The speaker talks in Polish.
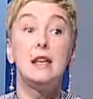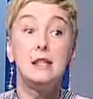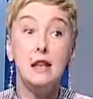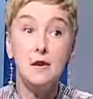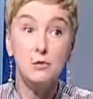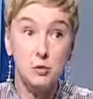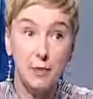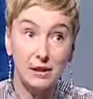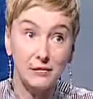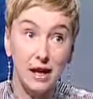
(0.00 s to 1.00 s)
Nie wiem, czy
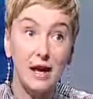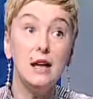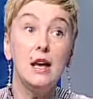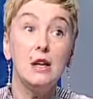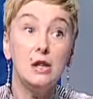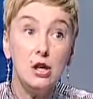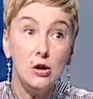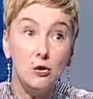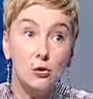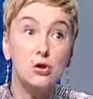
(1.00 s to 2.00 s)
pan wie,
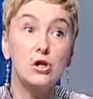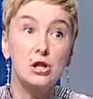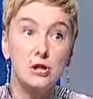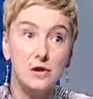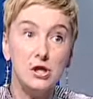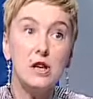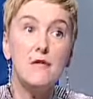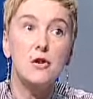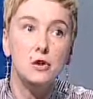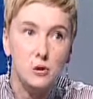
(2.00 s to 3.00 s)
ilu rzeczywiście
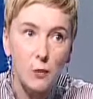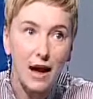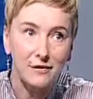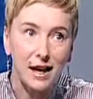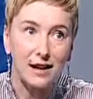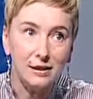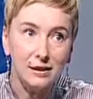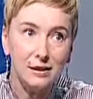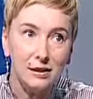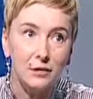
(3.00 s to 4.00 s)
Wrocławian
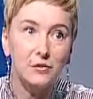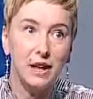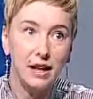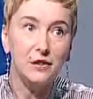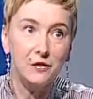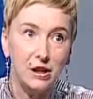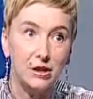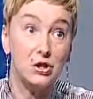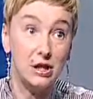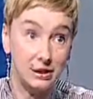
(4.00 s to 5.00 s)
w tej
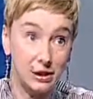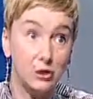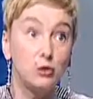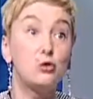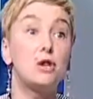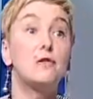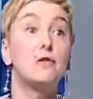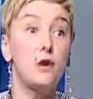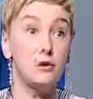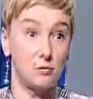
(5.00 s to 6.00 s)
chwili, czyli tych, którzy
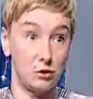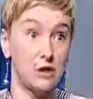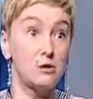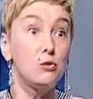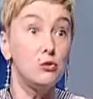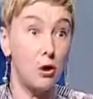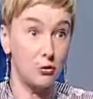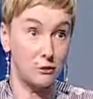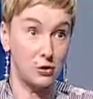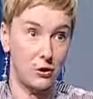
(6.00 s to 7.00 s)
wywodzą się z
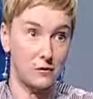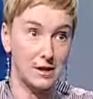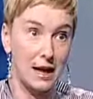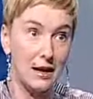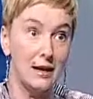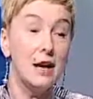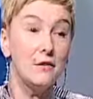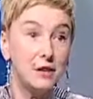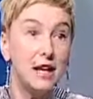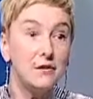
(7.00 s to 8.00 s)
juniorów Śląska,
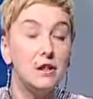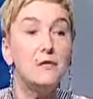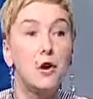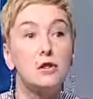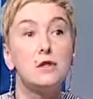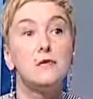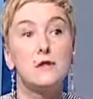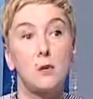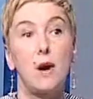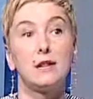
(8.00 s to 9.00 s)
w tej chwili wchodzi w
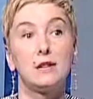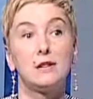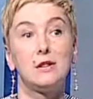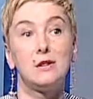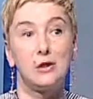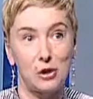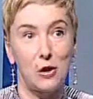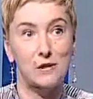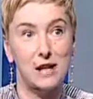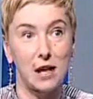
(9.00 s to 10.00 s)
skład y,
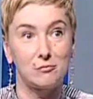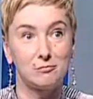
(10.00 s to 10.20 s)
Śląska.